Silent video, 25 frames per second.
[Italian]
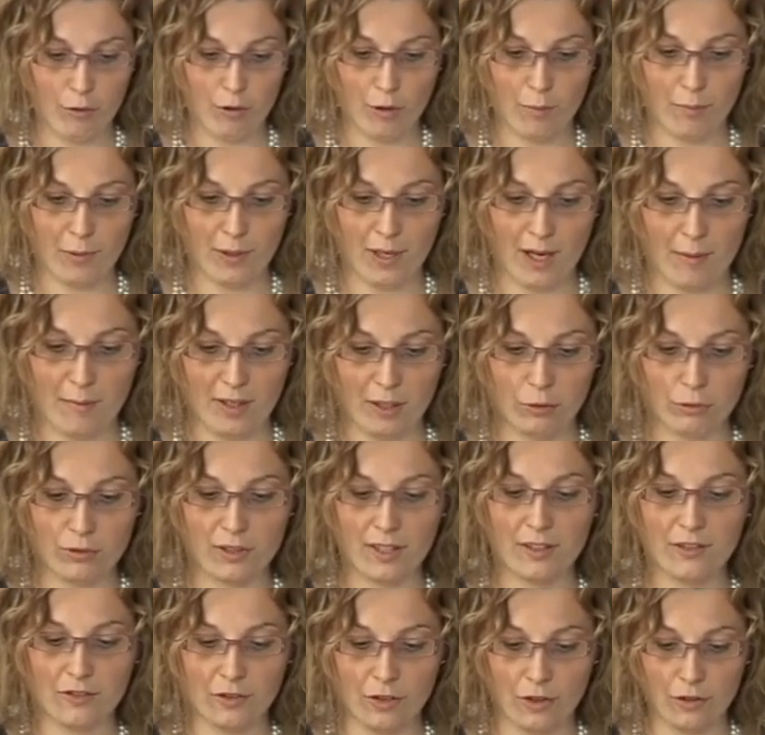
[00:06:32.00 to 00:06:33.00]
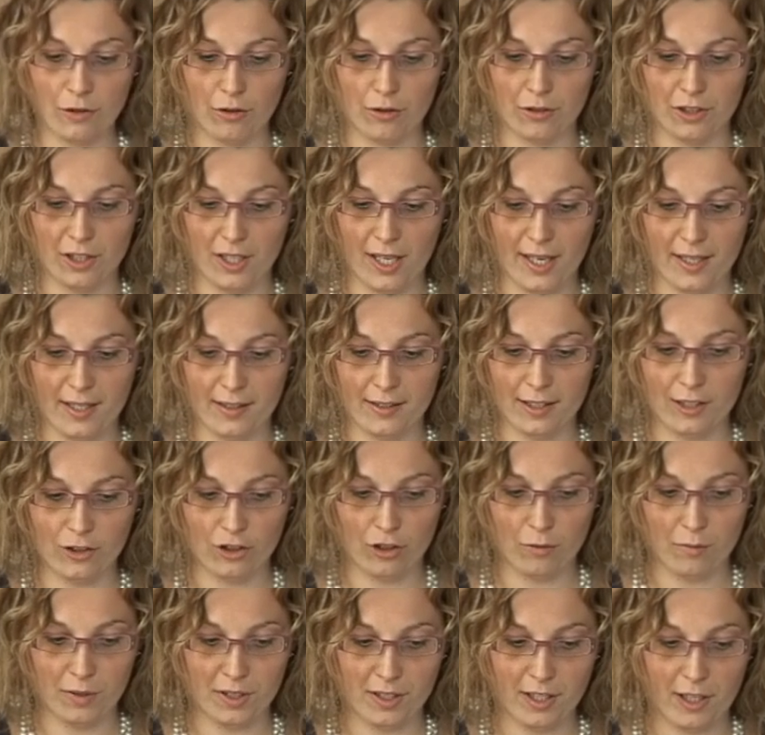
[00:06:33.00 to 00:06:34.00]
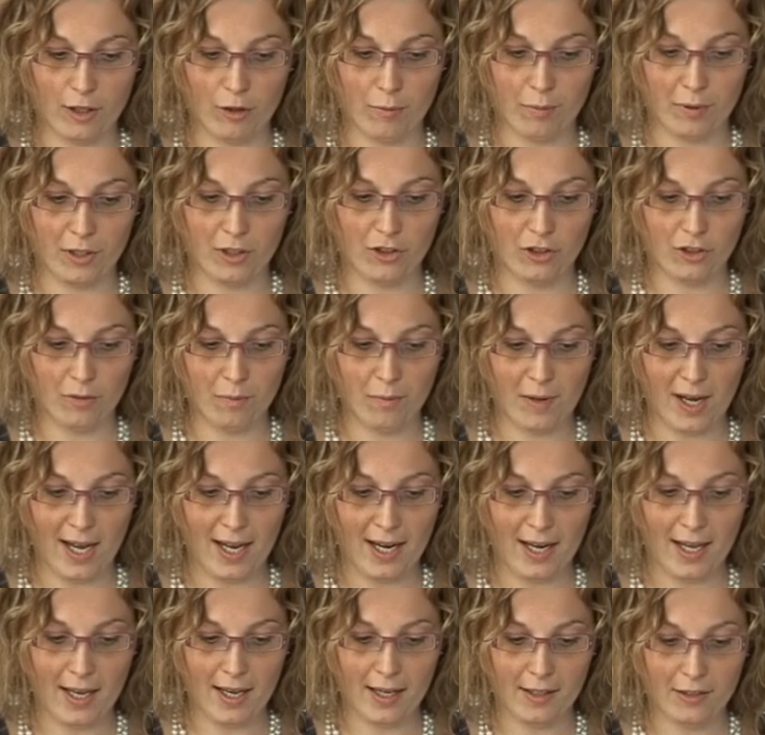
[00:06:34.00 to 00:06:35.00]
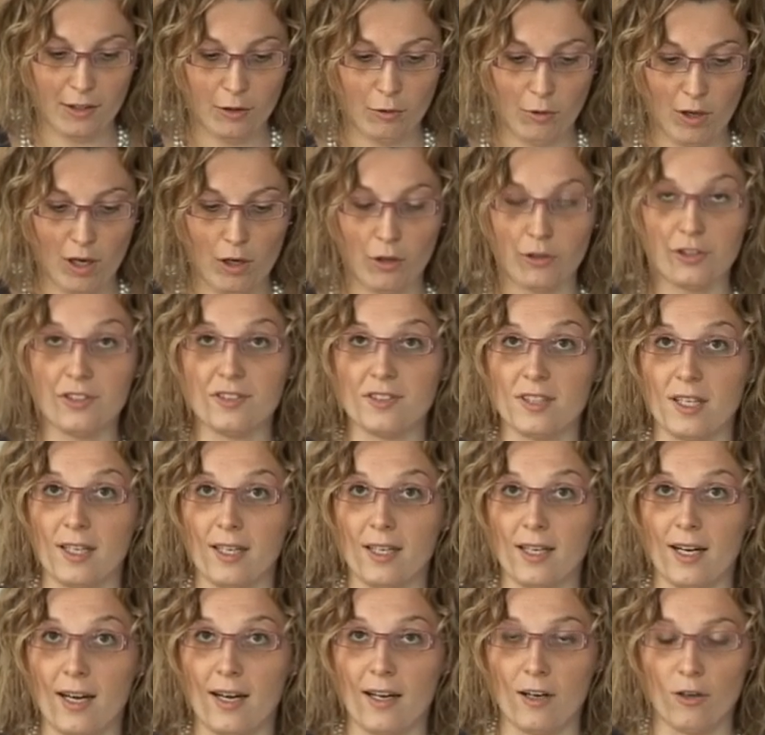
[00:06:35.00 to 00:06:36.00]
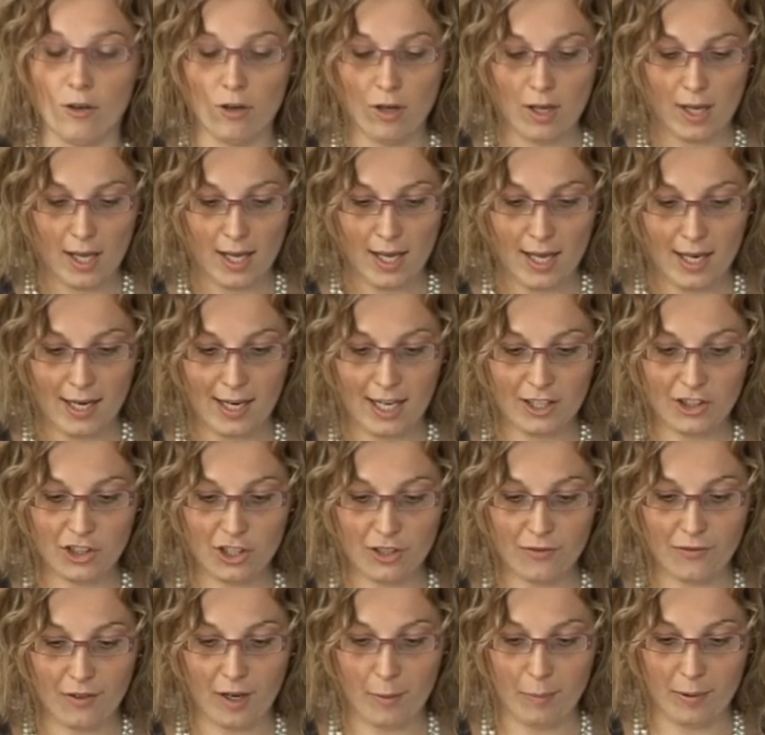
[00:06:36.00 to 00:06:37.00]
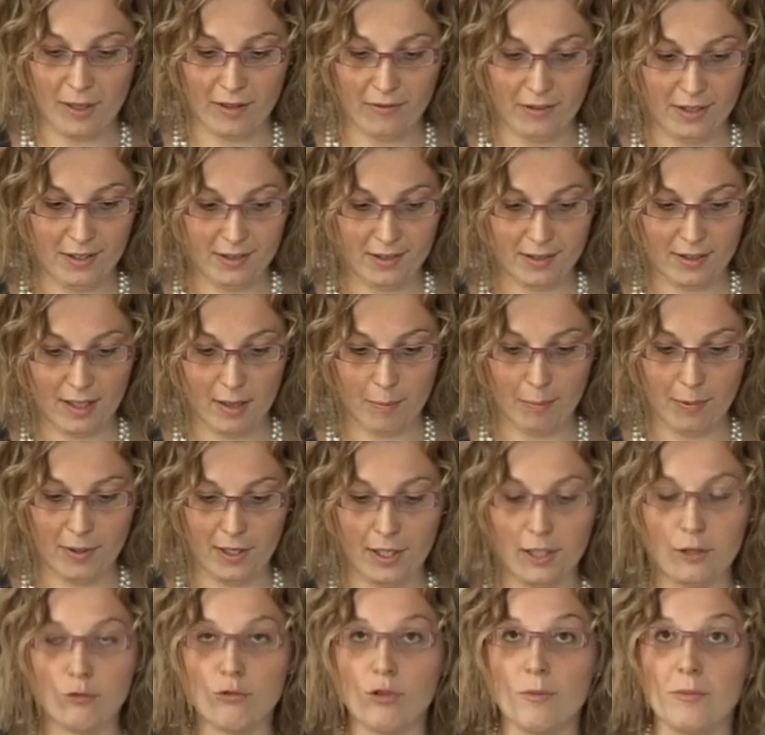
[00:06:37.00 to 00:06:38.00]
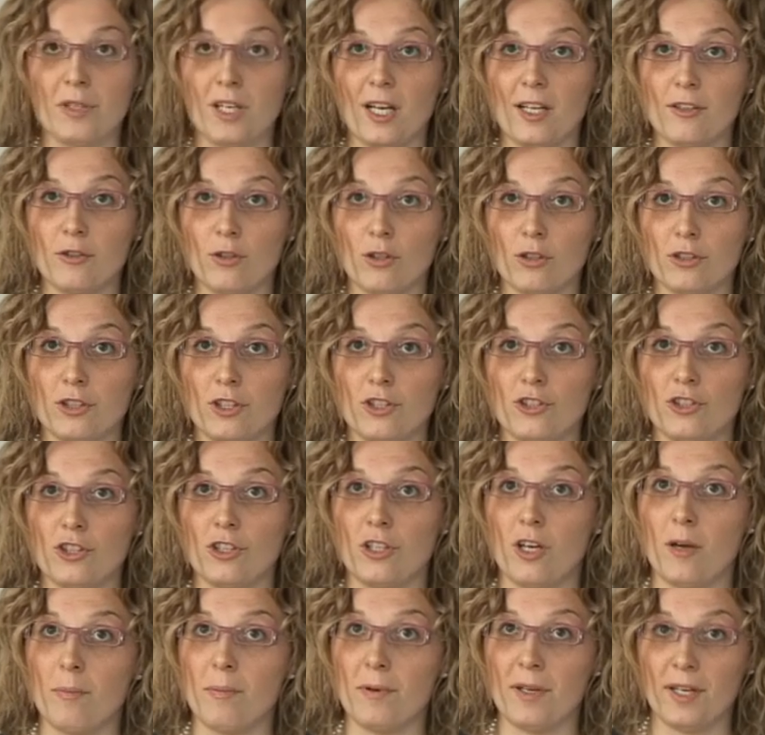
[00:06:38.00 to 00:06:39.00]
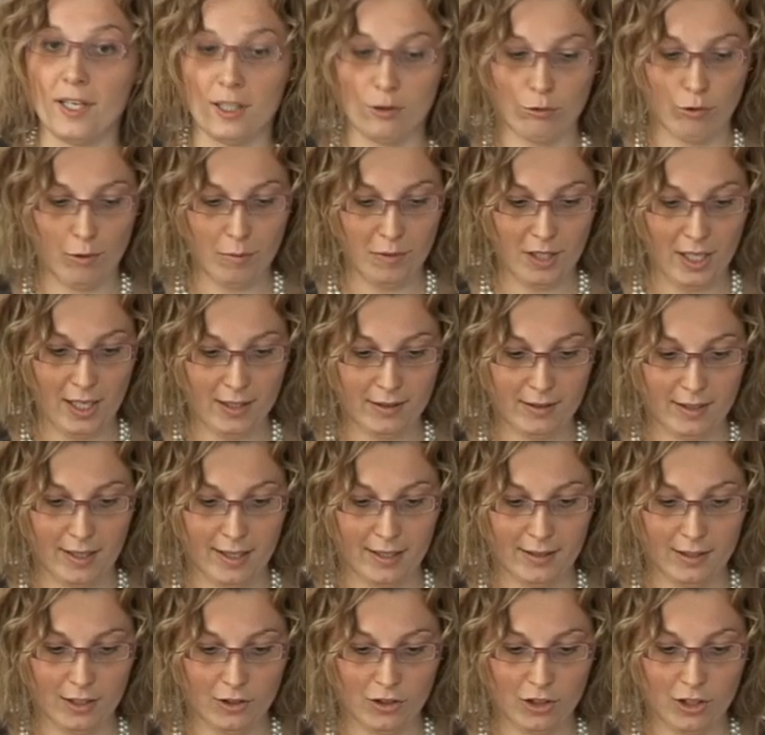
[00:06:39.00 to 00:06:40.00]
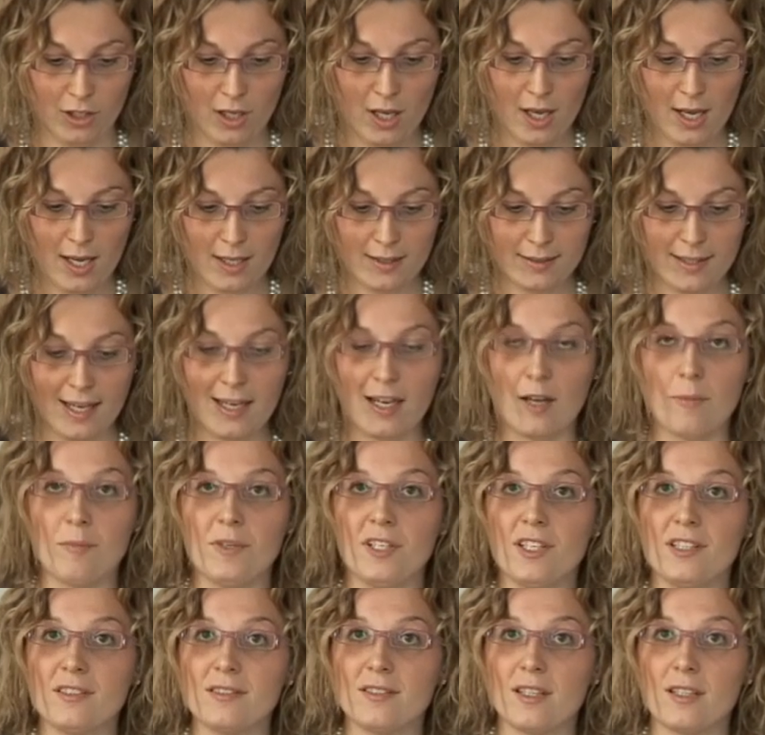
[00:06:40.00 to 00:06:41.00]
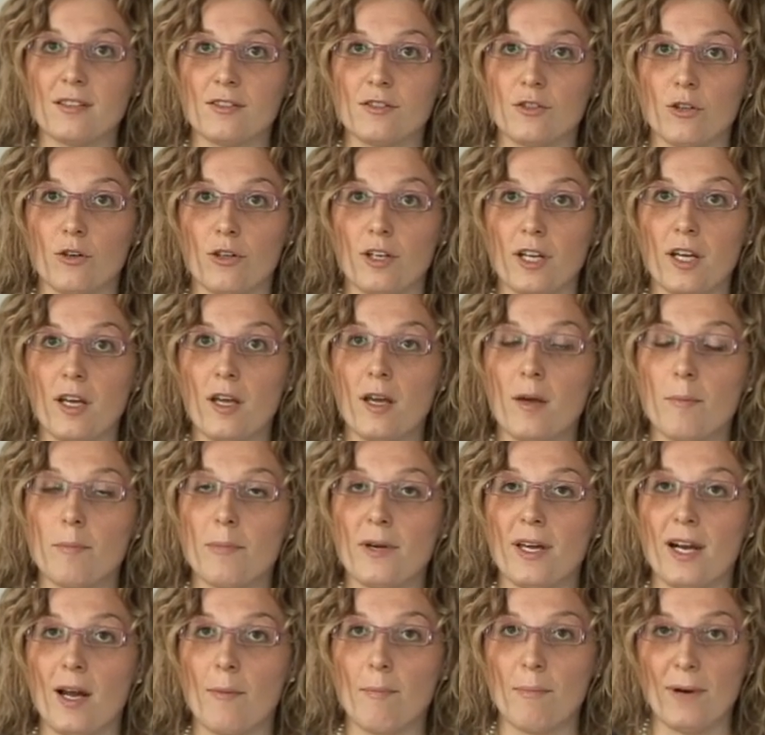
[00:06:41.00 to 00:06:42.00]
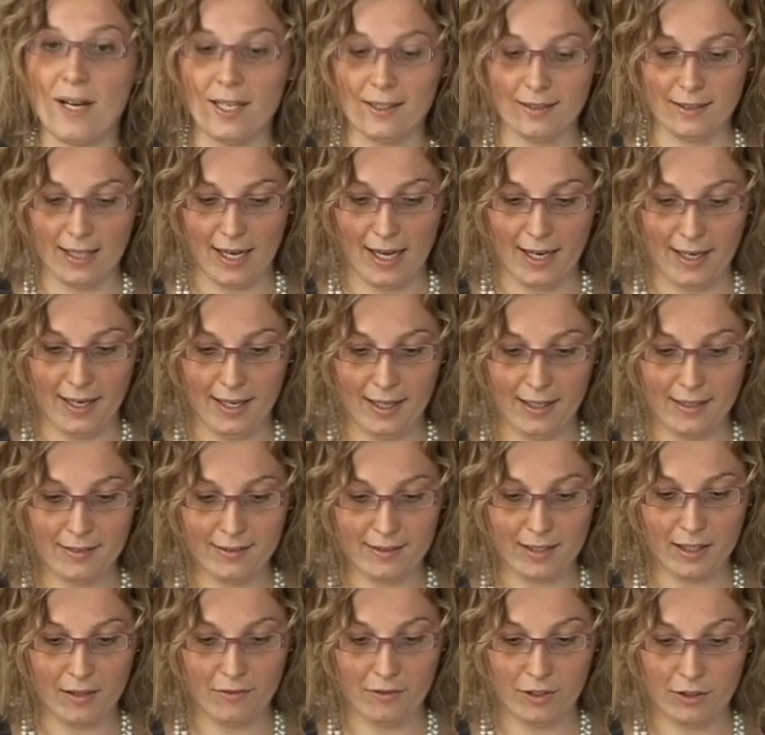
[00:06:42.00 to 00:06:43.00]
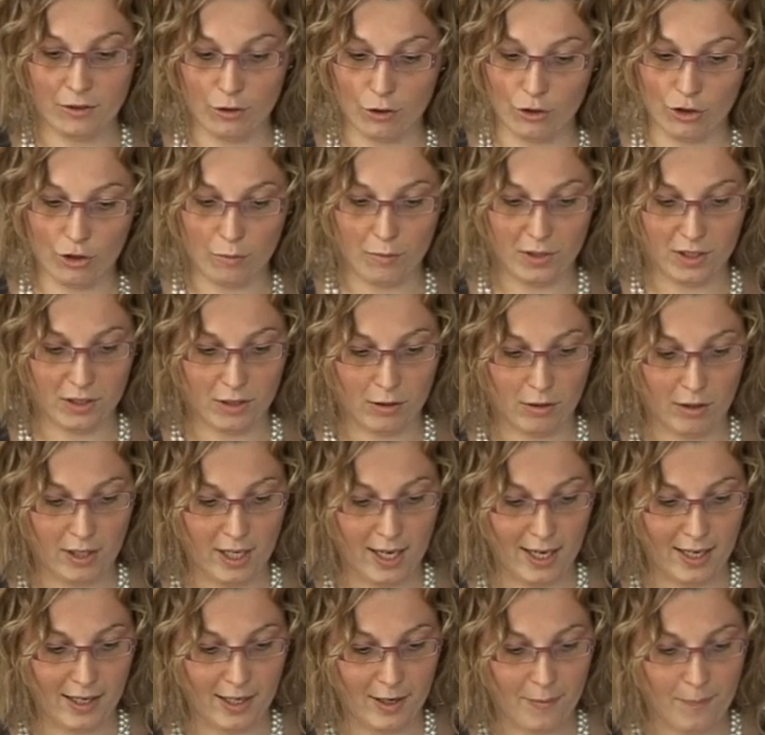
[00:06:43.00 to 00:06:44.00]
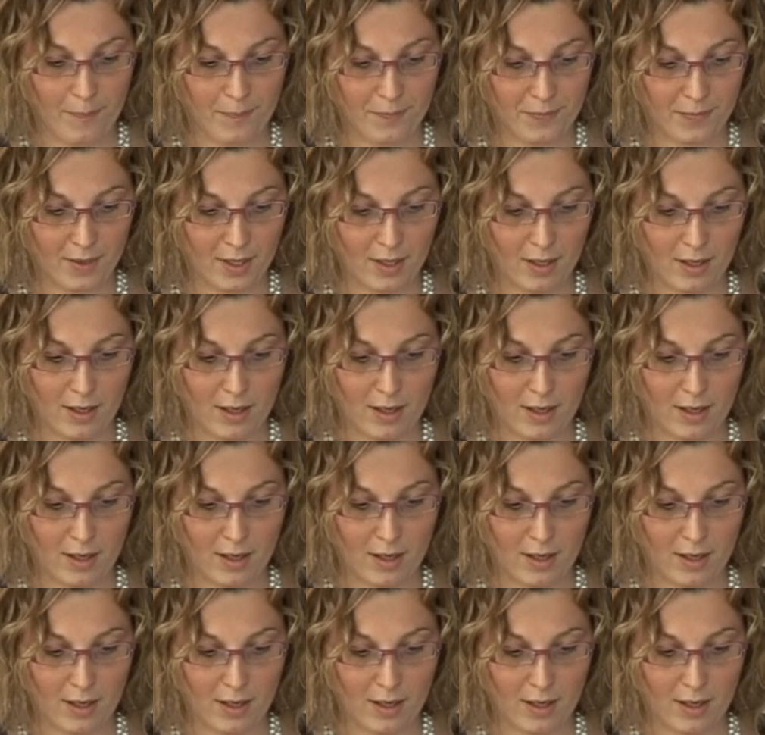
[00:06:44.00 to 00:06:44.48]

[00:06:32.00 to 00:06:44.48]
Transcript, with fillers: euro per la manutenzione ordinaria del cimitero principale e di quello di San Carlo, la cifra prevista per il 2012 e per il 2013 dall'amministrazione per appaltare il servizio cimiteriale.